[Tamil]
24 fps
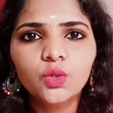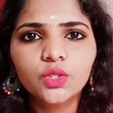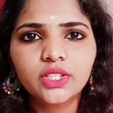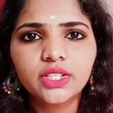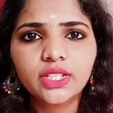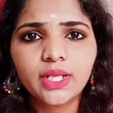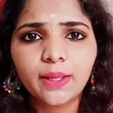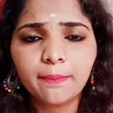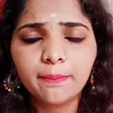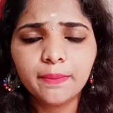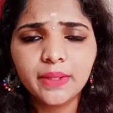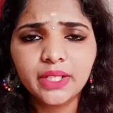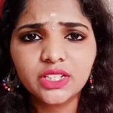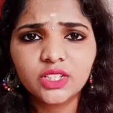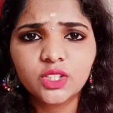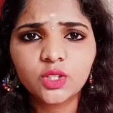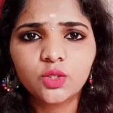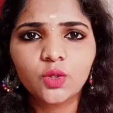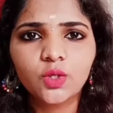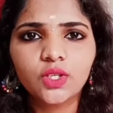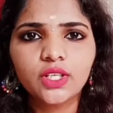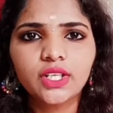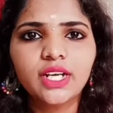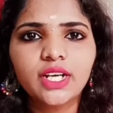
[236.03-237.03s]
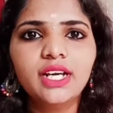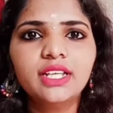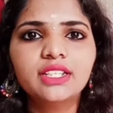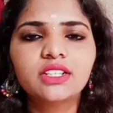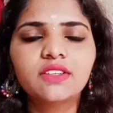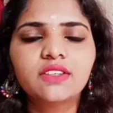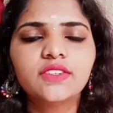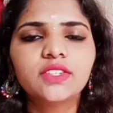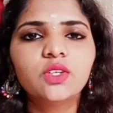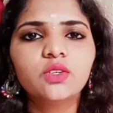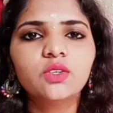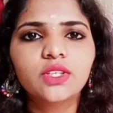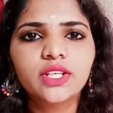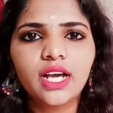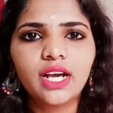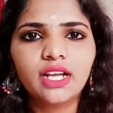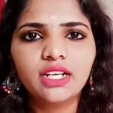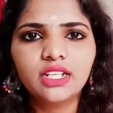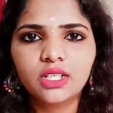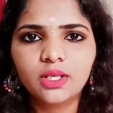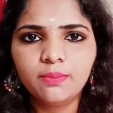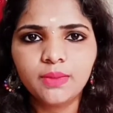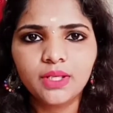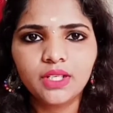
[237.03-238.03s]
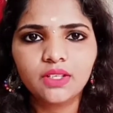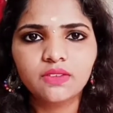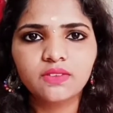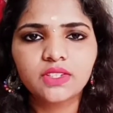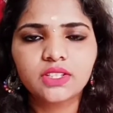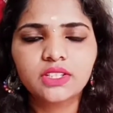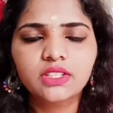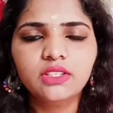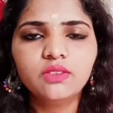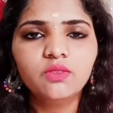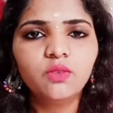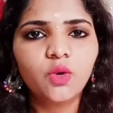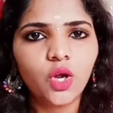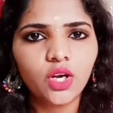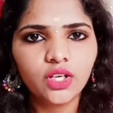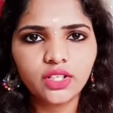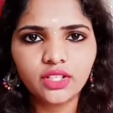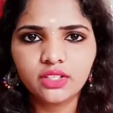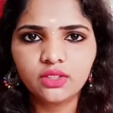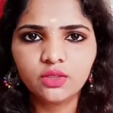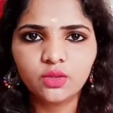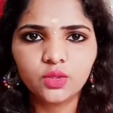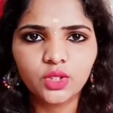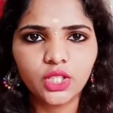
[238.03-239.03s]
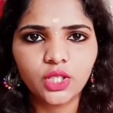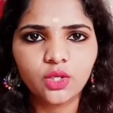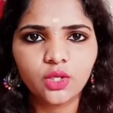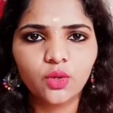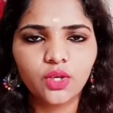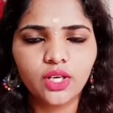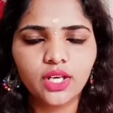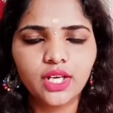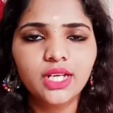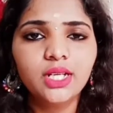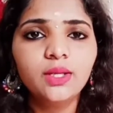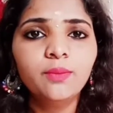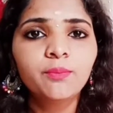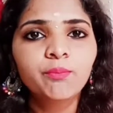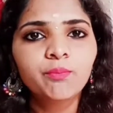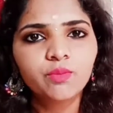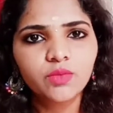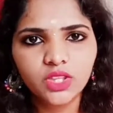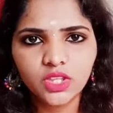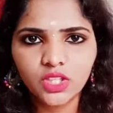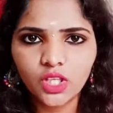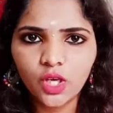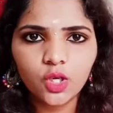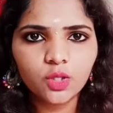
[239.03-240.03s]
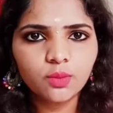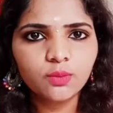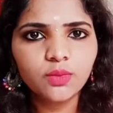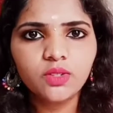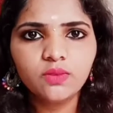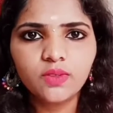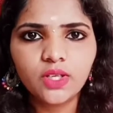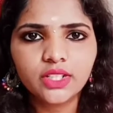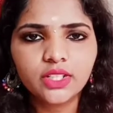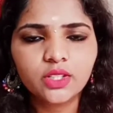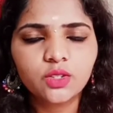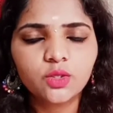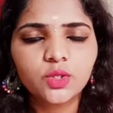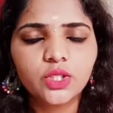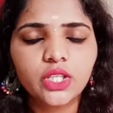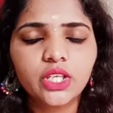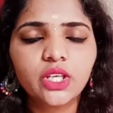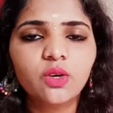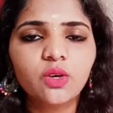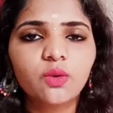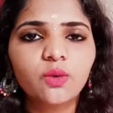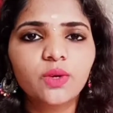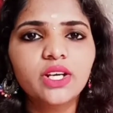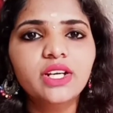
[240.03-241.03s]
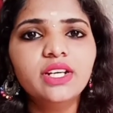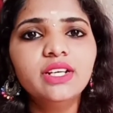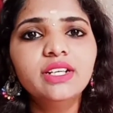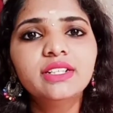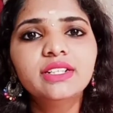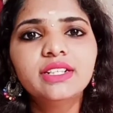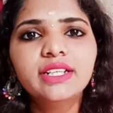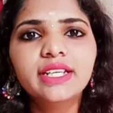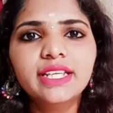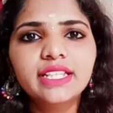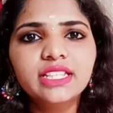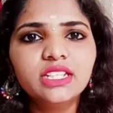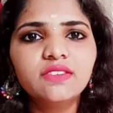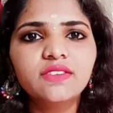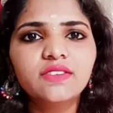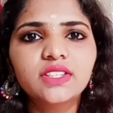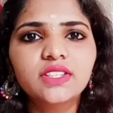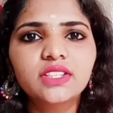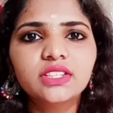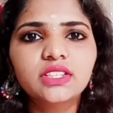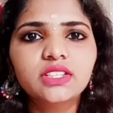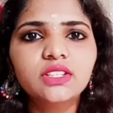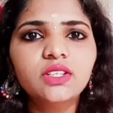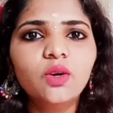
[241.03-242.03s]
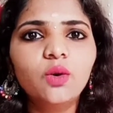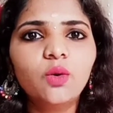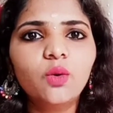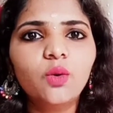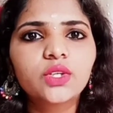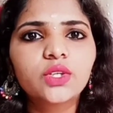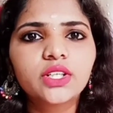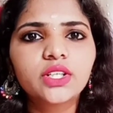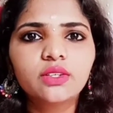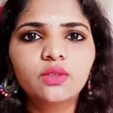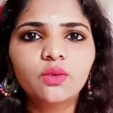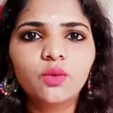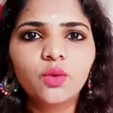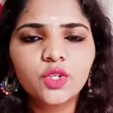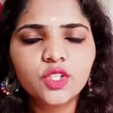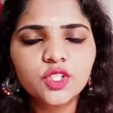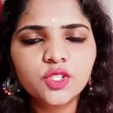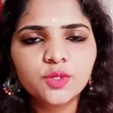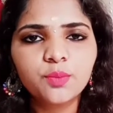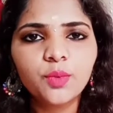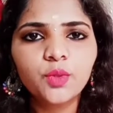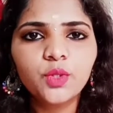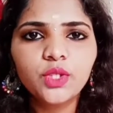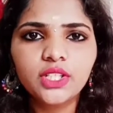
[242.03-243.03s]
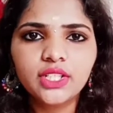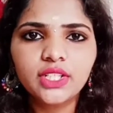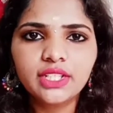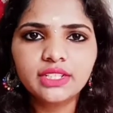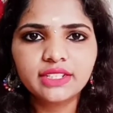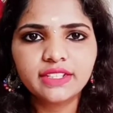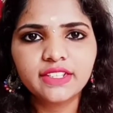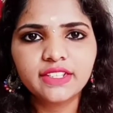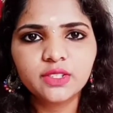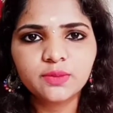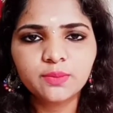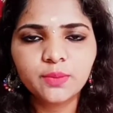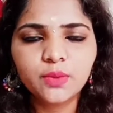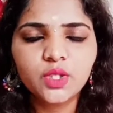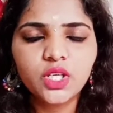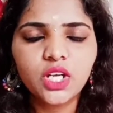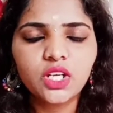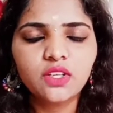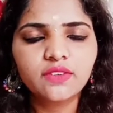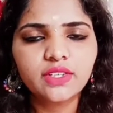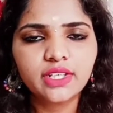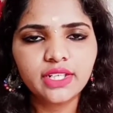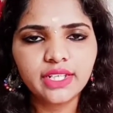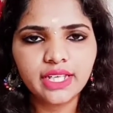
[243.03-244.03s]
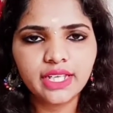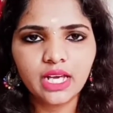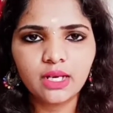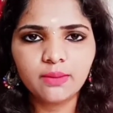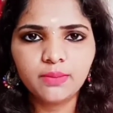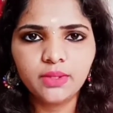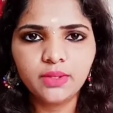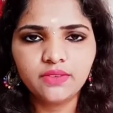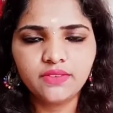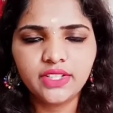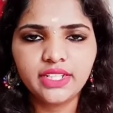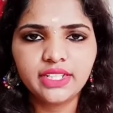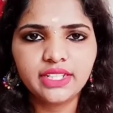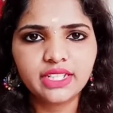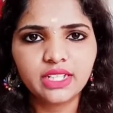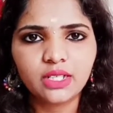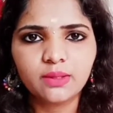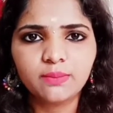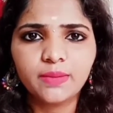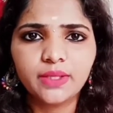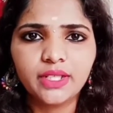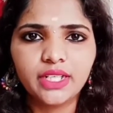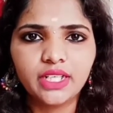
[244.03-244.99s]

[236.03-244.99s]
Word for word: ஒரு டப் எடுத்துக்கோங்க அதில் வந்து ஒரு நாலு கப் அளவுக்கு வாட்டர் ஊற்றிக்கோங்க நார்மல் வாட்டர் ஊற்றிக்கோங்க இதில் வந்து ஒரு ஒரு ஸ்பூன் இல்லை ரெண்டு ஸ்பூன் அளவுக்கு நீங்கள் ஆப்பிள் வினிகர் ஆட்